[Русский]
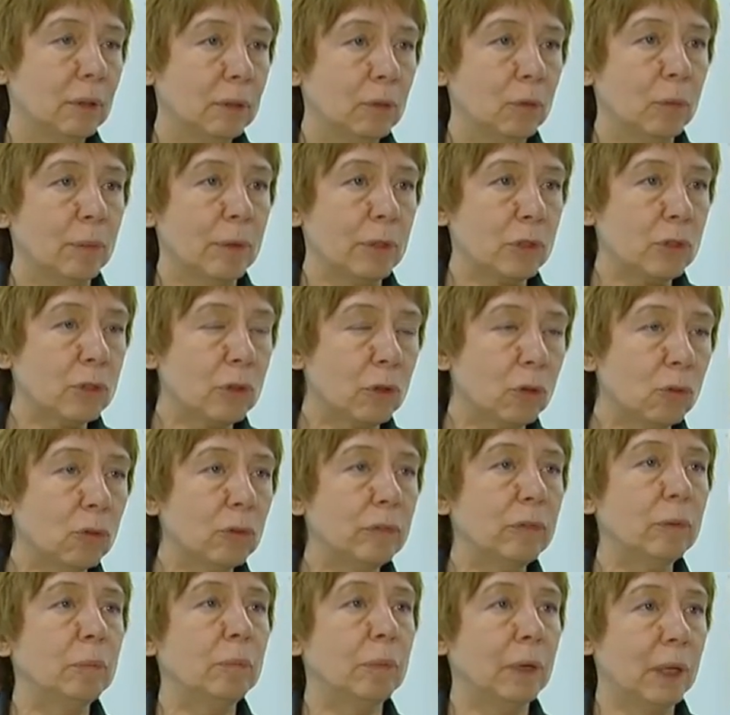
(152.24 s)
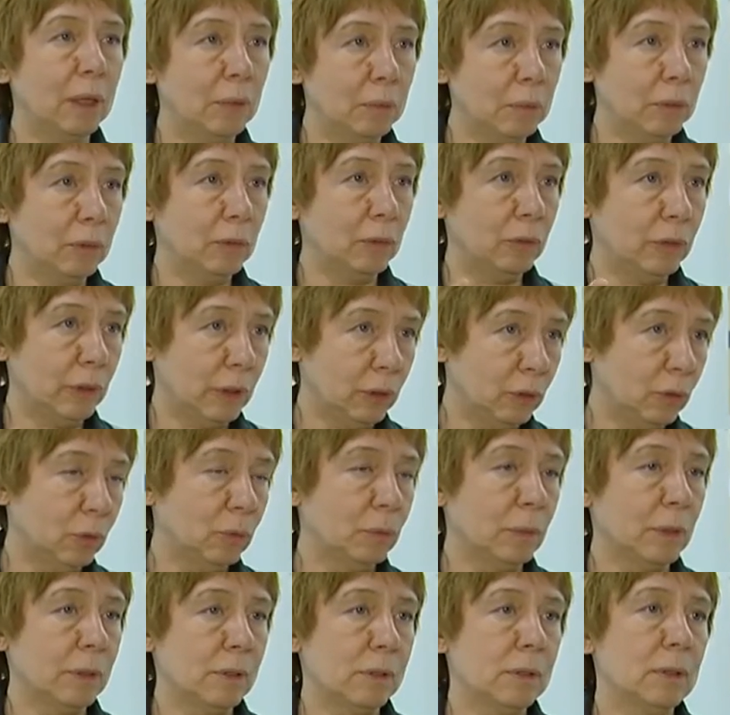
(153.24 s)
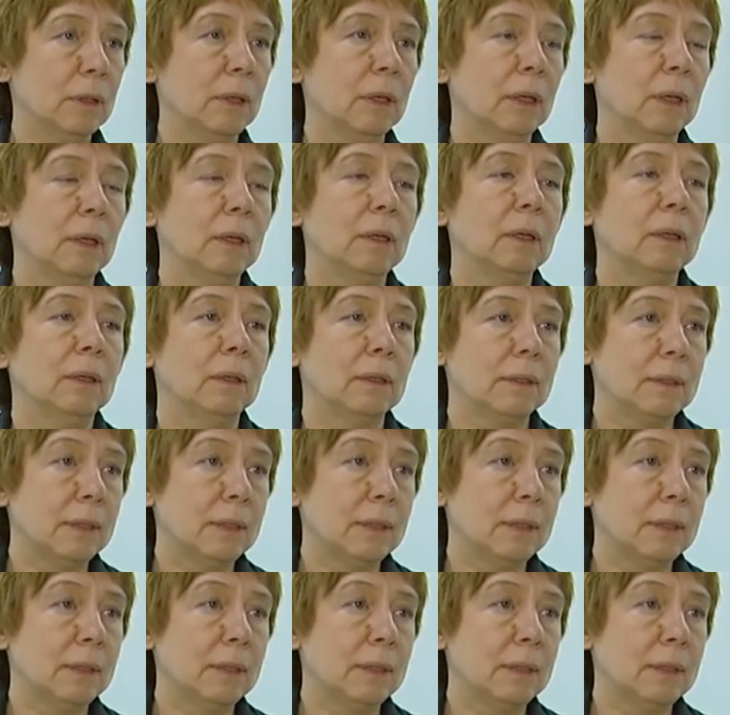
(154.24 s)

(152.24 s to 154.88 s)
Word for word: образ крови, пальмовую ветвь, образ э,